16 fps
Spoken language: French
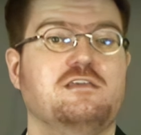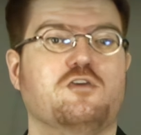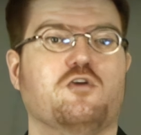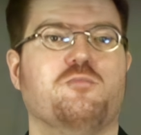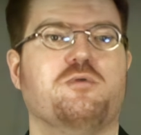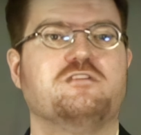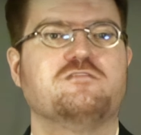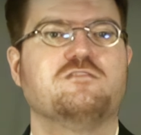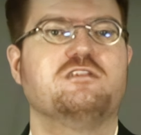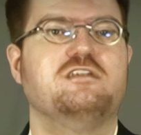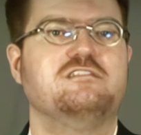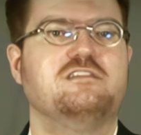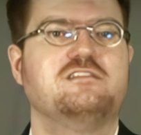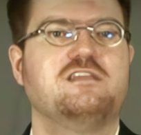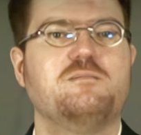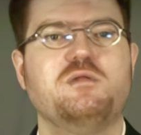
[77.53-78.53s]
qui représentent
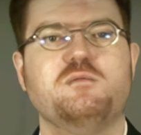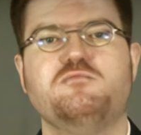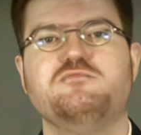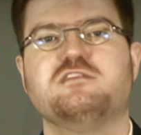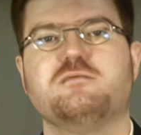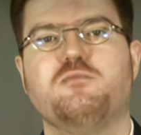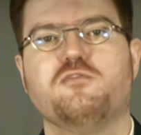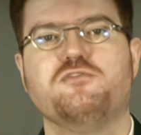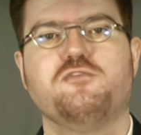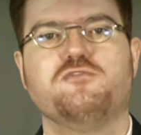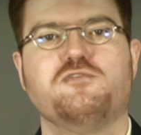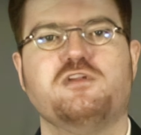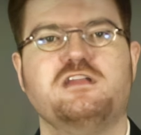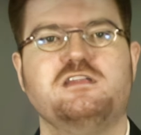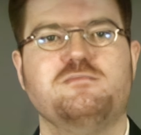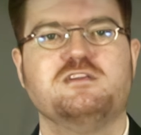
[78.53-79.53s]
les étapes les plus importantes
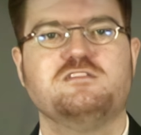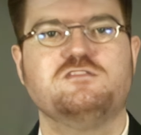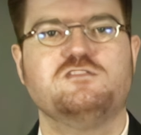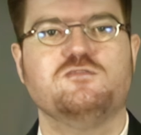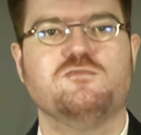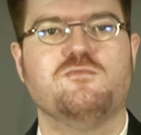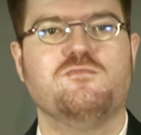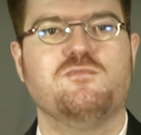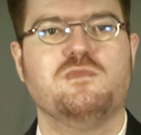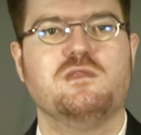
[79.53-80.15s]
de l'animation.